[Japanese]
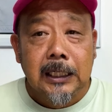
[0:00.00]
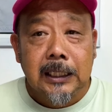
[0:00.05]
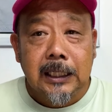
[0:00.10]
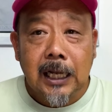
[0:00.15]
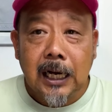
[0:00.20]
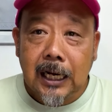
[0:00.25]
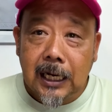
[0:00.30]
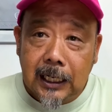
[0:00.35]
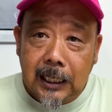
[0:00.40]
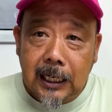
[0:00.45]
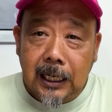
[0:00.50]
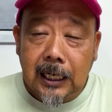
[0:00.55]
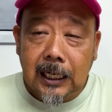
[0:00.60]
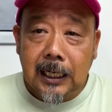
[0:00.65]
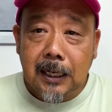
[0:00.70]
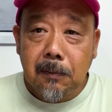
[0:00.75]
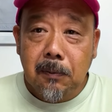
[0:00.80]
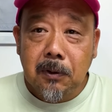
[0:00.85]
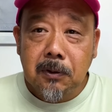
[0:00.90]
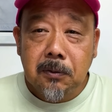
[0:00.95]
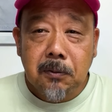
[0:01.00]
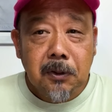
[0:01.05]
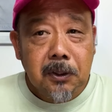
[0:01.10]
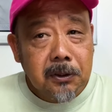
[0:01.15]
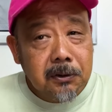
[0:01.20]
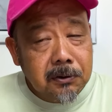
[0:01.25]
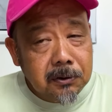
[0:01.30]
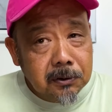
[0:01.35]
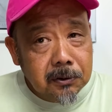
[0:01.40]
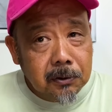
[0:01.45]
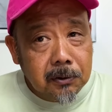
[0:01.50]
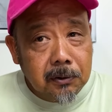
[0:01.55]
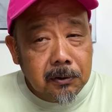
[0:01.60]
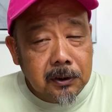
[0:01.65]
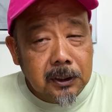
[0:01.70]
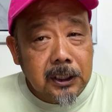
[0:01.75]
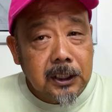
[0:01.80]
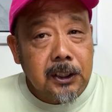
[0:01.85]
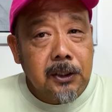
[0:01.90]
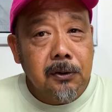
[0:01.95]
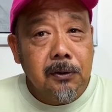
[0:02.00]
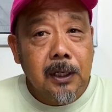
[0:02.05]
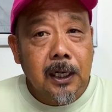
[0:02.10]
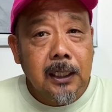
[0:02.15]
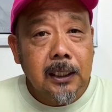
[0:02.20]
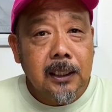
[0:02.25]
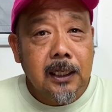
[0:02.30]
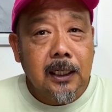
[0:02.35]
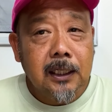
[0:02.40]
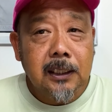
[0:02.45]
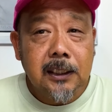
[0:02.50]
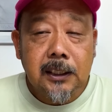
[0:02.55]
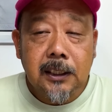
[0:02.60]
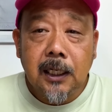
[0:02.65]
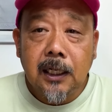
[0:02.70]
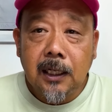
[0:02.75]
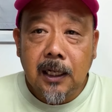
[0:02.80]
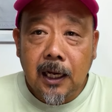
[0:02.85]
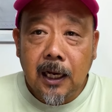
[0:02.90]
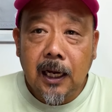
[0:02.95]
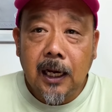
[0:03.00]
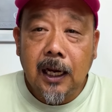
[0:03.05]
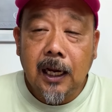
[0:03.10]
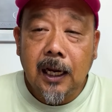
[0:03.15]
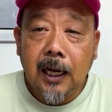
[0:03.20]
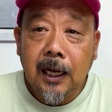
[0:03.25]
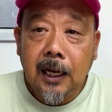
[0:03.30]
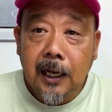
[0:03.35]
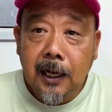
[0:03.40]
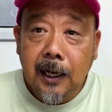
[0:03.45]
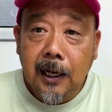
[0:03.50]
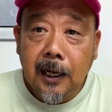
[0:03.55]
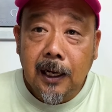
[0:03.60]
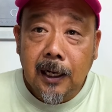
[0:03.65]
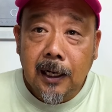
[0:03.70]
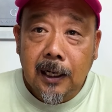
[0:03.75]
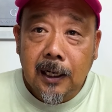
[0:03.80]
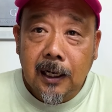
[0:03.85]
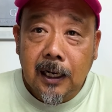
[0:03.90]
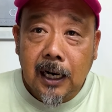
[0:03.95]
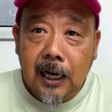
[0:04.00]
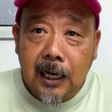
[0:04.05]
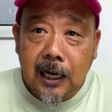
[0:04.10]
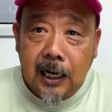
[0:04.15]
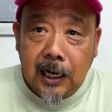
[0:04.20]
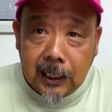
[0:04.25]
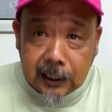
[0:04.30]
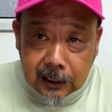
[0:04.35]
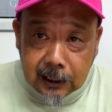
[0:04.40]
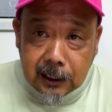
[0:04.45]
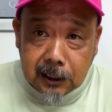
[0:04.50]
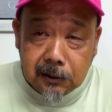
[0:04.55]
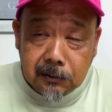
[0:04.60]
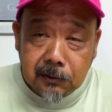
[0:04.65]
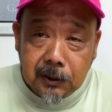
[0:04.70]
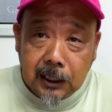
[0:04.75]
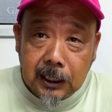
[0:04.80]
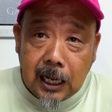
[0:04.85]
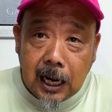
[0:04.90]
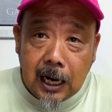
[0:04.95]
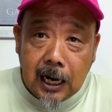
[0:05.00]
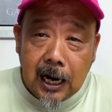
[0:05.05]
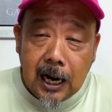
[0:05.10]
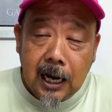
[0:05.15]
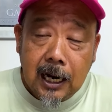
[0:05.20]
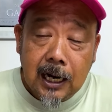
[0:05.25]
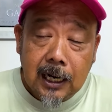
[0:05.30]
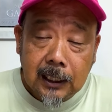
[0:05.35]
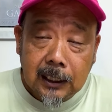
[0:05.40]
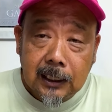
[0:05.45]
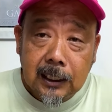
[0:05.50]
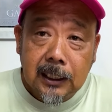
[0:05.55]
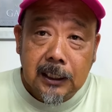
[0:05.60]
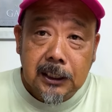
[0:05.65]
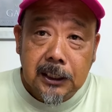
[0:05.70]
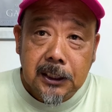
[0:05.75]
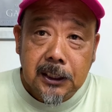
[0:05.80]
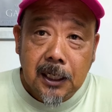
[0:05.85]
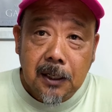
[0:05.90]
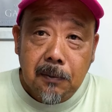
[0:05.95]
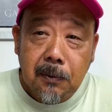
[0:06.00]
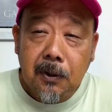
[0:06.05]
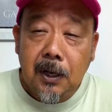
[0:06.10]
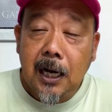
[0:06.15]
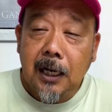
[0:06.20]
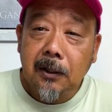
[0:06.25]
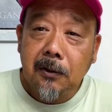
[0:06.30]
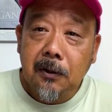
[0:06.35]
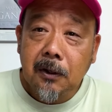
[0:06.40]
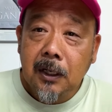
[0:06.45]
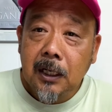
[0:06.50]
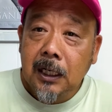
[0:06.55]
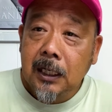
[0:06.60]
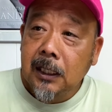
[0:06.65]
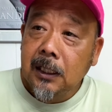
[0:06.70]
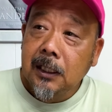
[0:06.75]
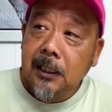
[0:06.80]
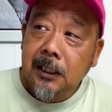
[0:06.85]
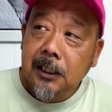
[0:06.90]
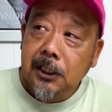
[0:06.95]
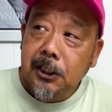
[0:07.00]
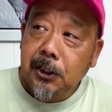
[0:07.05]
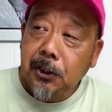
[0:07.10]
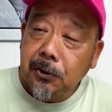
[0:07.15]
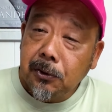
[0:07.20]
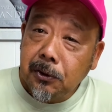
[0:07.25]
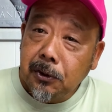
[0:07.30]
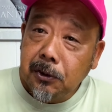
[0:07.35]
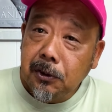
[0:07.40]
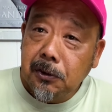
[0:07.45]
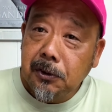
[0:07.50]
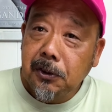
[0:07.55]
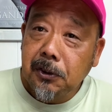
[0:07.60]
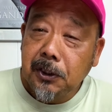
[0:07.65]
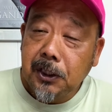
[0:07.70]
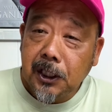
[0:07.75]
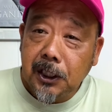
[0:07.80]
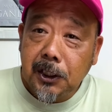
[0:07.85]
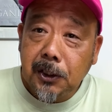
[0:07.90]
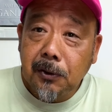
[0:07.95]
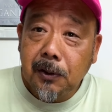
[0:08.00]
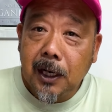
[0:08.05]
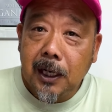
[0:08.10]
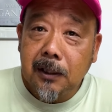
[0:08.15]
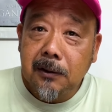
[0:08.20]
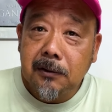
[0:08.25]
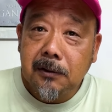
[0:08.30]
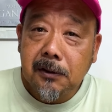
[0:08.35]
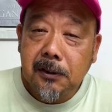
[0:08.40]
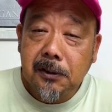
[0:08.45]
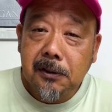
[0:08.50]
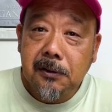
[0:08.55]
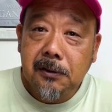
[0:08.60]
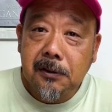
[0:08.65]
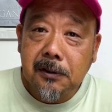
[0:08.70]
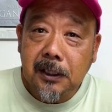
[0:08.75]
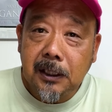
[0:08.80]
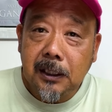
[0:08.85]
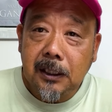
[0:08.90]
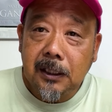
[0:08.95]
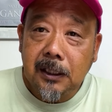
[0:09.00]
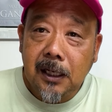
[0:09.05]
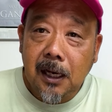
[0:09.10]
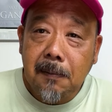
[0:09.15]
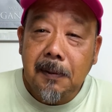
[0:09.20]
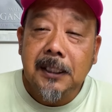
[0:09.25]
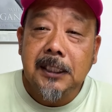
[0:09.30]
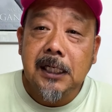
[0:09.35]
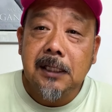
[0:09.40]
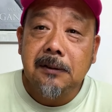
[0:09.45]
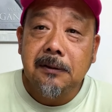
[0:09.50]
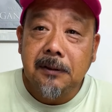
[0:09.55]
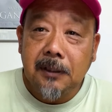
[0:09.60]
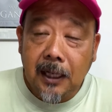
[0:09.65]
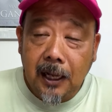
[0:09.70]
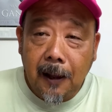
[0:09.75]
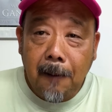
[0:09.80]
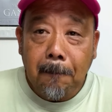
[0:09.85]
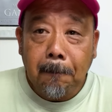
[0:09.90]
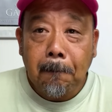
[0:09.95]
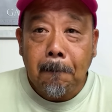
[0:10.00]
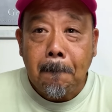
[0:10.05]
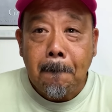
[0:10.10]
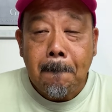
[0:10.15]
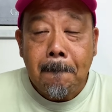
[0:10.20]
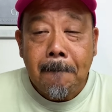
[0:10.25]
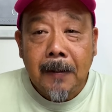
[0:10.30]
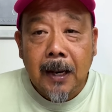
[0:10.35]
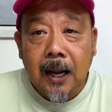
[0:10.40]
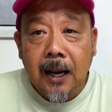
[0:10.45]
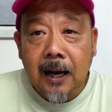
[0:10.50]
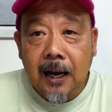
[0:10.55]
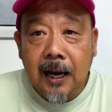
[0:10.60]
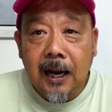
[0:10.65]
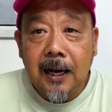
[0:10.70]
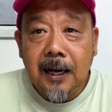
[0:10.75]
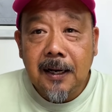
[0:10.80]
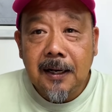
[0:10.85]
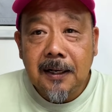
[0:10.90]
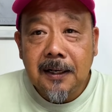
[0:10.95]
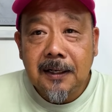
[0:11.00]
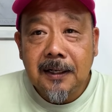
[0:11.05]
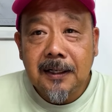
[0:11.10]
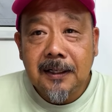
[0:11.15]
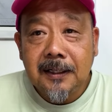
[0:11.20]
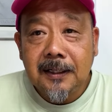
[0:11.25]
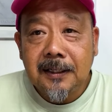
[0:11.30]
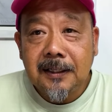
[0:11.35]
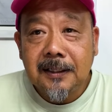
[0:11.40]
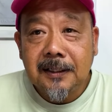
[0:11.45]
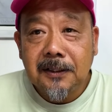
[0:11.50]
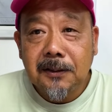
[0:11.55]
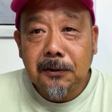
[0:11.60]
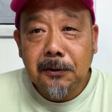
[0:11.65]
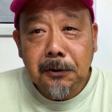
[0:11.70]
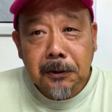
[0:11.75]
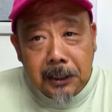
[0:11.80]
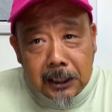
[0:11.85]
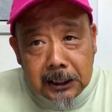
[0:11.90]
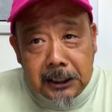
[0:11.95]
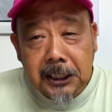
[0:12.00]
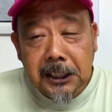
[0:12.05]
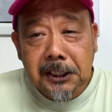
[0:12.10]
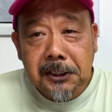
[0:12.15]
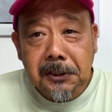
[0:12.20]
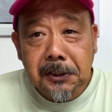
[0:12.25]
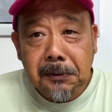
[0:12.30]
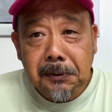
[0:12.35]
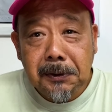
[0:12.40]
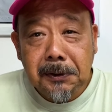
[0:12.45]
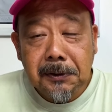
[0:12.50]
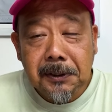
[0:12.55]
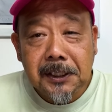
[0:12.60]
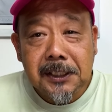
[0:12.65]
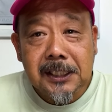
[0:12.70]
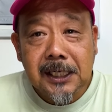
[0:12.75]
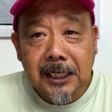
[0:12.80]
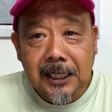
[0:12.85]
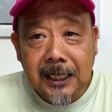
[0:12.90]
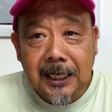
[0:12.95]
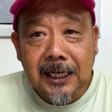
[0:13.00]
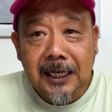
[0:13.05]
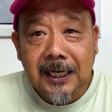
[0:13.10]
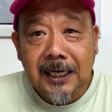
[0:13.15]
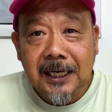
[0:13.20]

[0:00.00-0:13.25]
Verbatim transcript: なかなかね、僕も行くとこに人がいたりしてね、あららっていうのが何回かあったりして、僕はあの、ちょっと覗いて人がいるとすぐやめちゃうんで、はい。おとなしい釣り人ですから。